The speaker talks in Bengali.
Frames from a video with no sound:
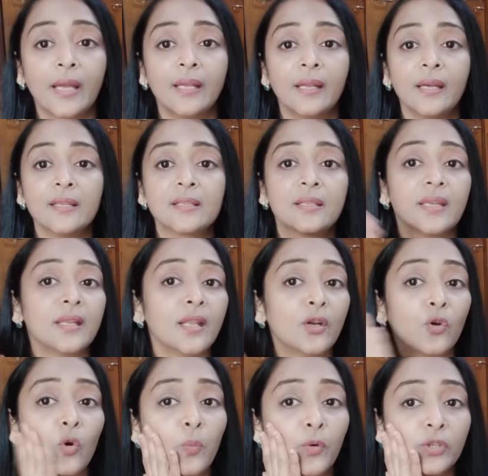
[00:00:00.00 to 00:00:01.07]
তাই না স্কিনের
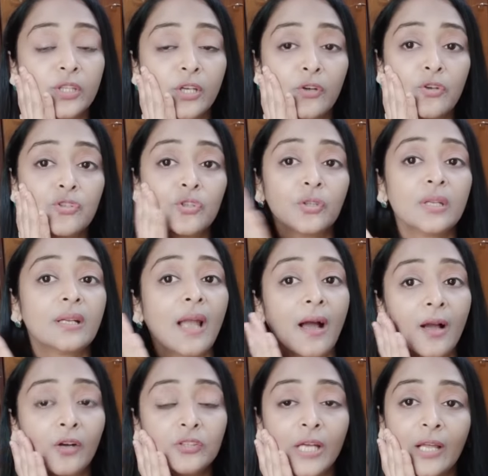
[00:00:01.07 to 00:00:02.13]
ওপর থেকেও যদি
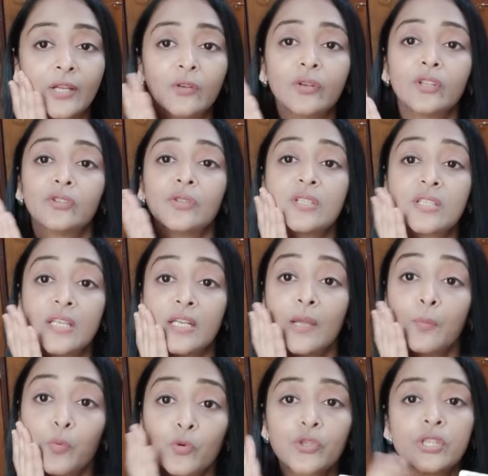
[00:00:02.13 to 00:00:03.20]
লাগাও তাহলেও কিন্তু স্কিনে
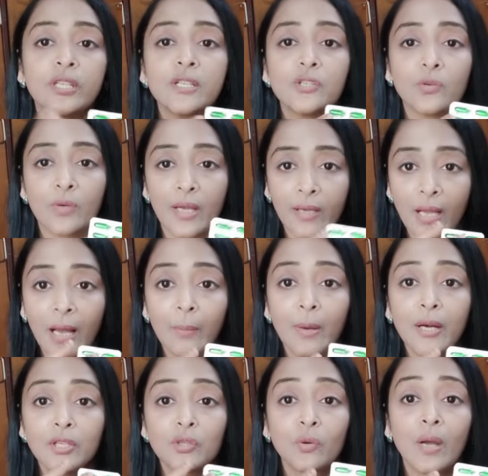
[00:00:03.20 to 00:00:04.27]
পুষ্টি যোগায়
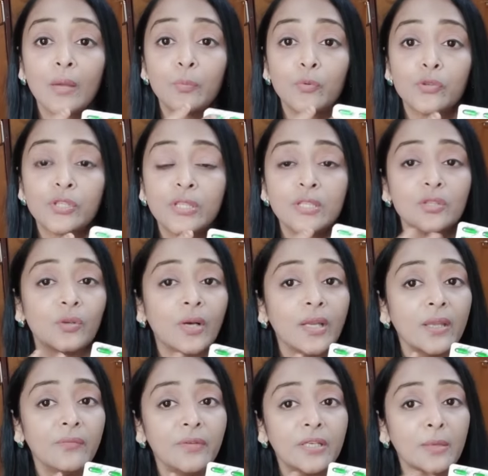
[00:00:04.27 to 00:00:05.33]
খাবার যোগায় পুষ্টি যোগায়
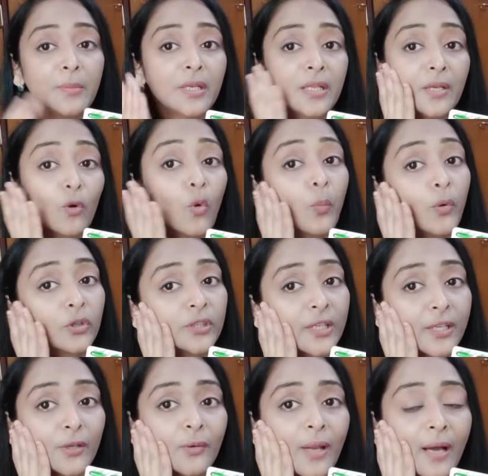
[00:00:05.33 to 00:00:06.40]
এই ভিটামিন ই e ওপর
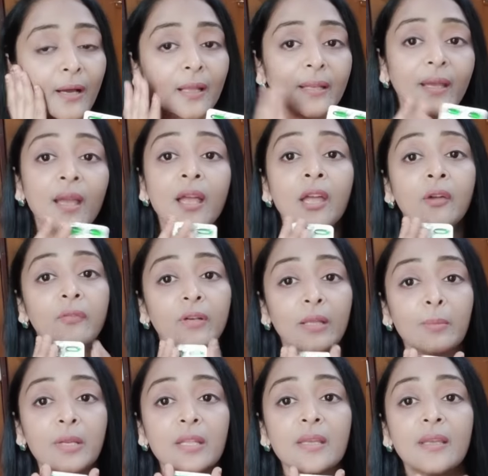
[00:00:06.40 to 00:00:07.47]
থেকেও লাগালে
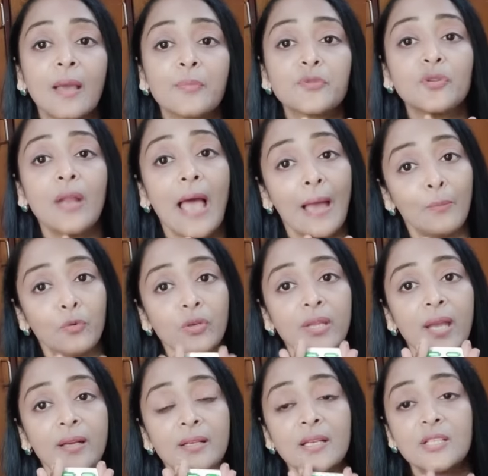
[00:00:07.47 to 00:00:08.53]
ভিটামিন ই e ক্যাপসুল এমনই
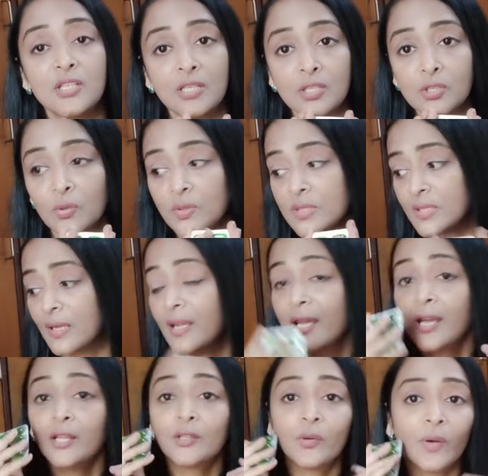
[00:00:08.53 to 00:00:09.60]
একটা জিনিস হচ্ছে
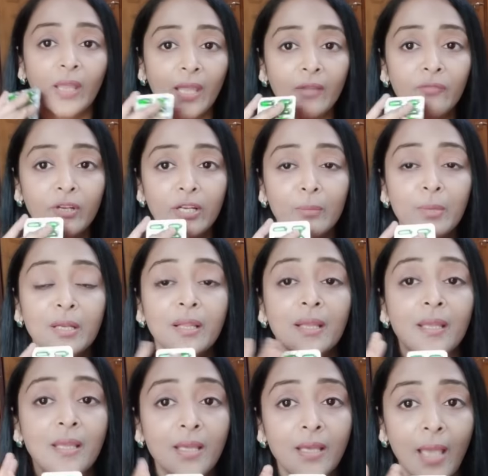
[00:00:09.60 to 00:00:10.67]
তো এই ভিটামিন
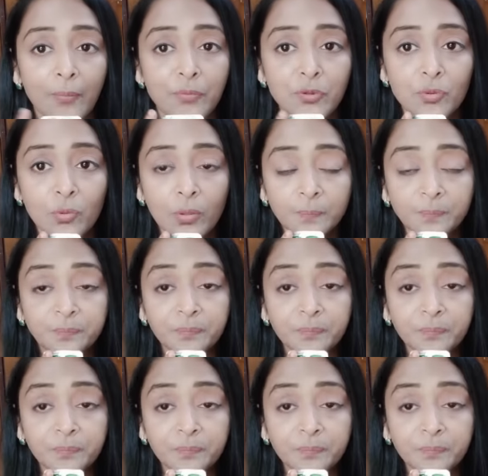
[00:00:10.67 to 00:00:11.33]
ই e ক্যাপসুল